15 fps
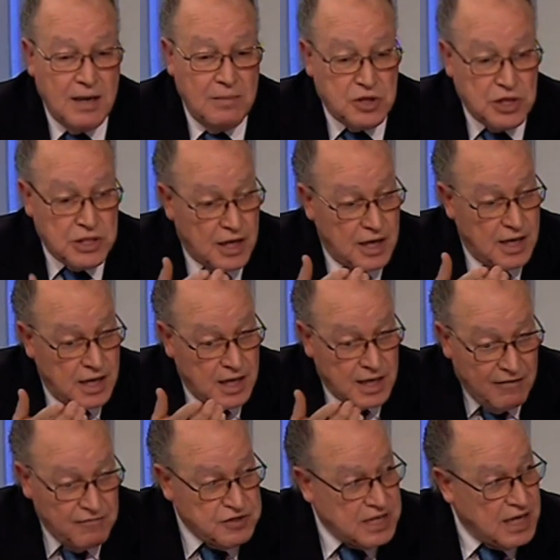مشيت
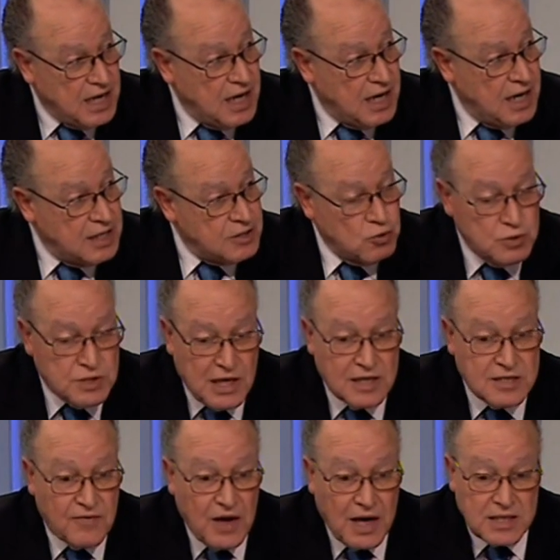للقفصة لسوسة
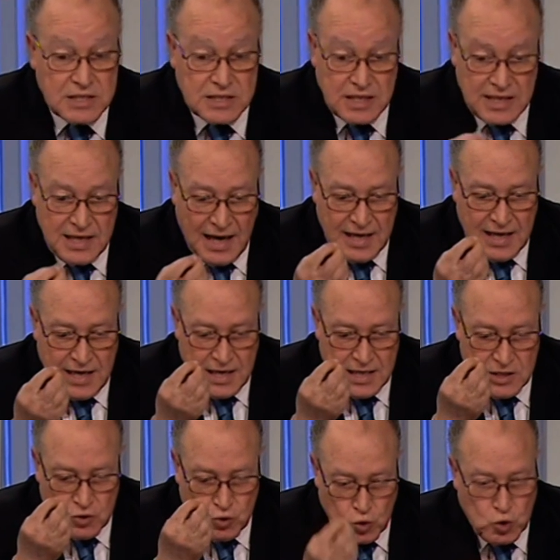لصفاقس يعني
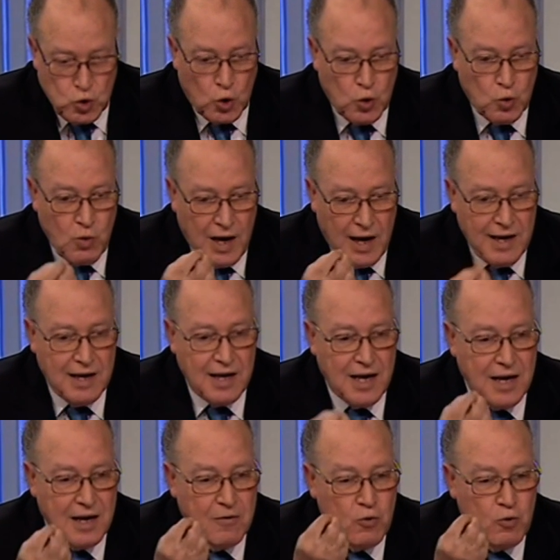تشعر وأن
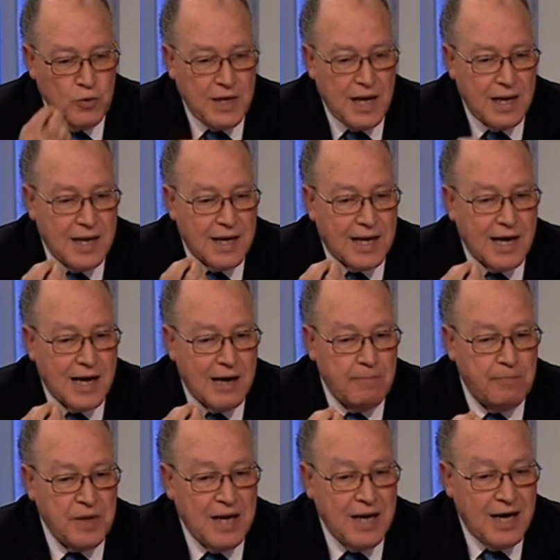هنالك
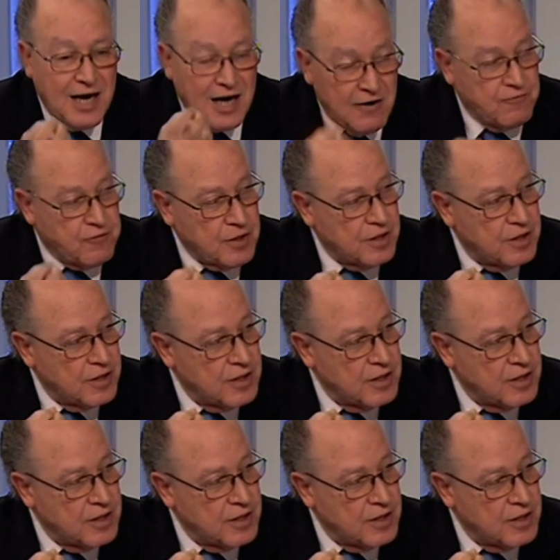رفض